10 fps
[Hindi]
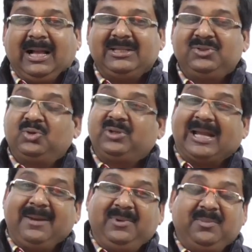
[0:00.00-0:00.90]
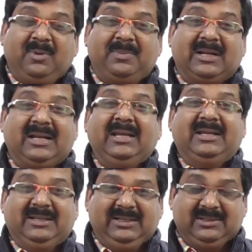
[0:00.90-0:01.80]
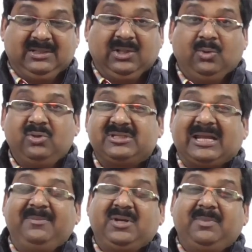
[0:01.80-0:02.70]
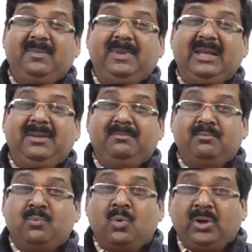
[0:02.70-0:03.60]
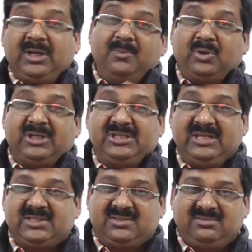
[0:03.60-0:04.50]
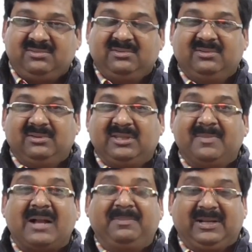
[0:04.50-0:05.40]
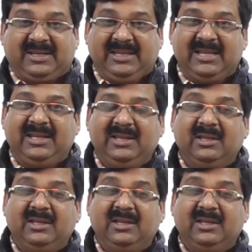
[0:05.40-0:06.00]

अच्छा जो टाइम टेबल बनाना है ना उस टाइम टेबल में मोटी मोटी चीज़ दिमाग में रखिए